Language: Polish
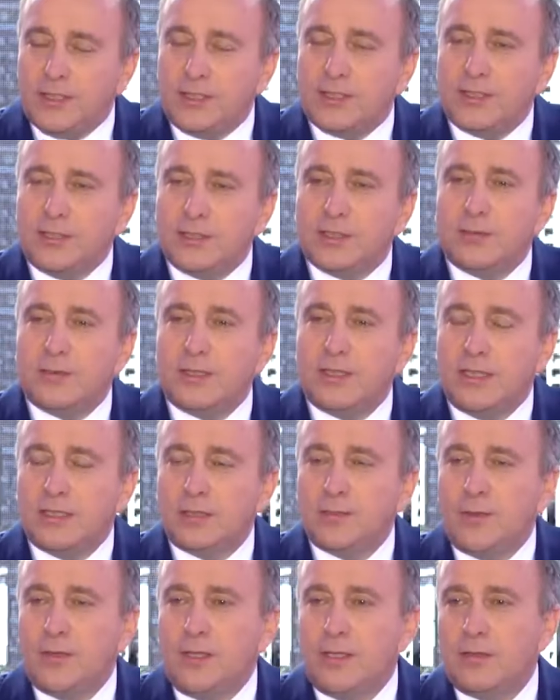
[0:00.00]
wszystko, żeby
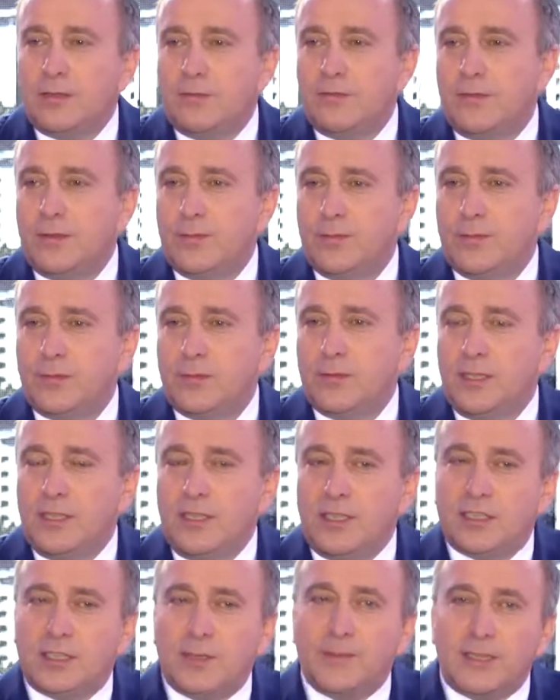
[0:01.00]
dać Polakom wybór,
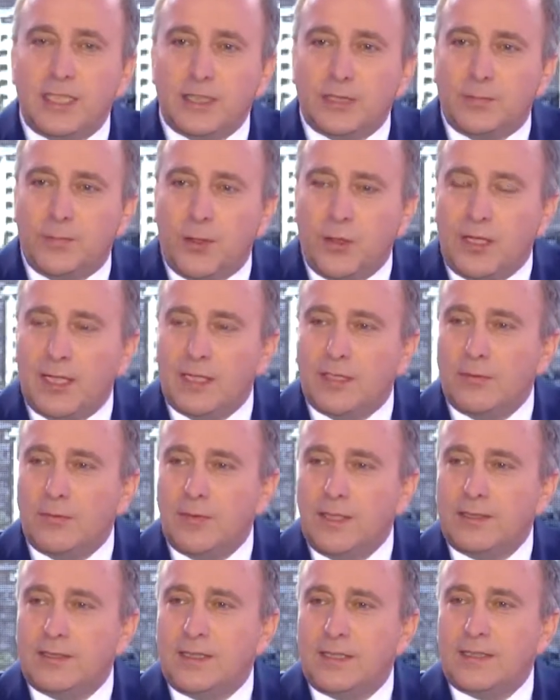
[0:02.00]
żeby dać
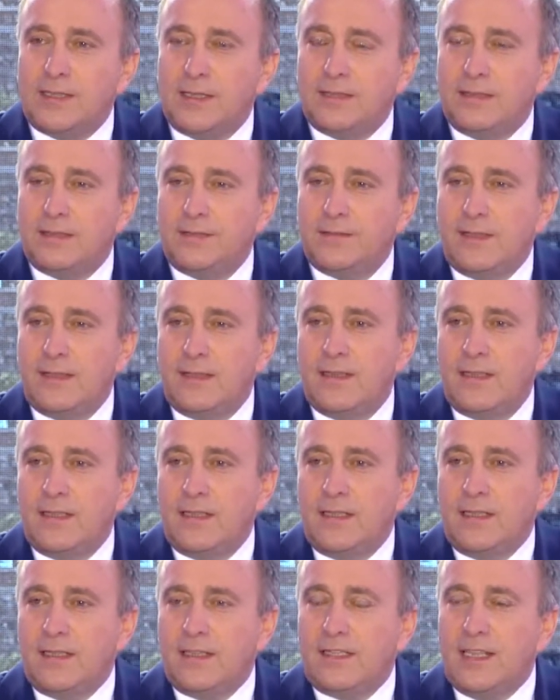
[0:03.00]
Polakom alternatywę
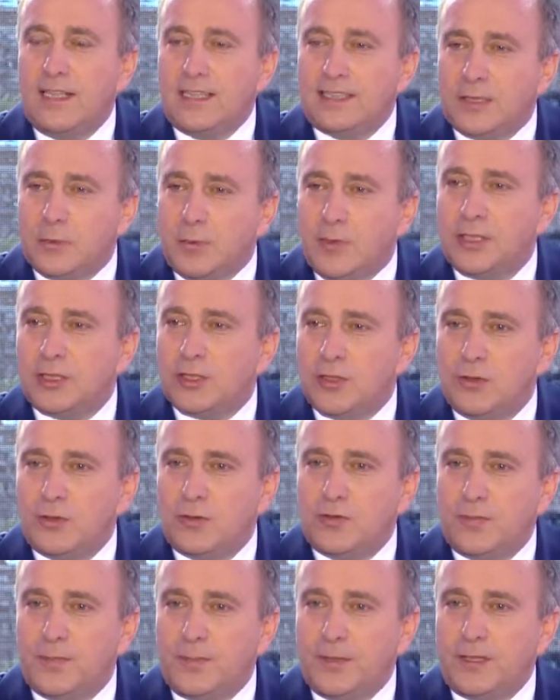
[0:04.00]
dla złych
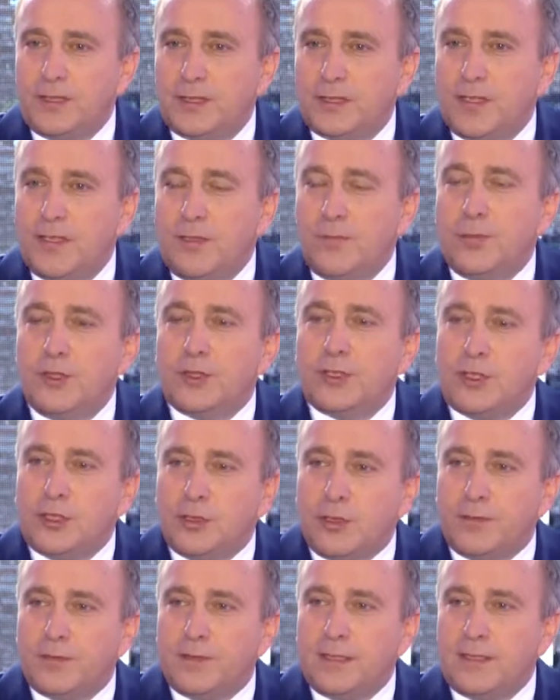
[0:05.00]
rządów PiS, bo
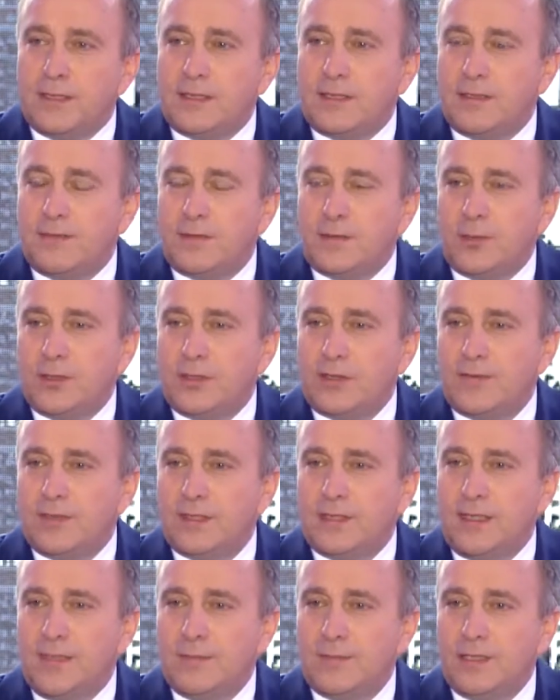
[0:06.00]
tylko wtedy te wybory
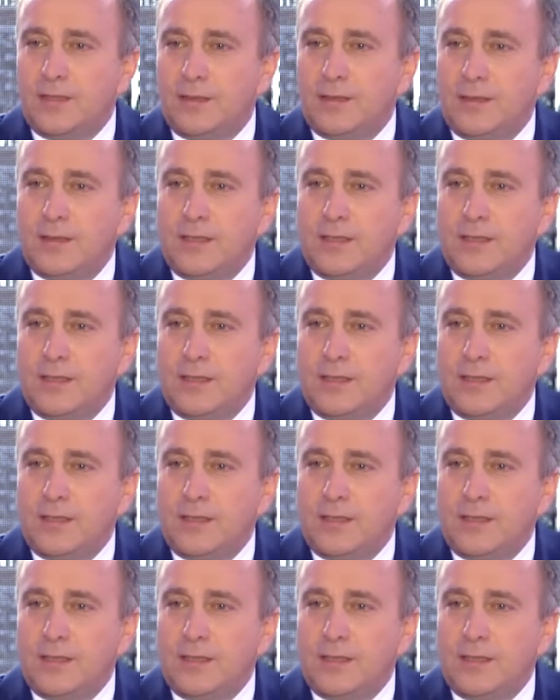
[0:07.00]
wygramy.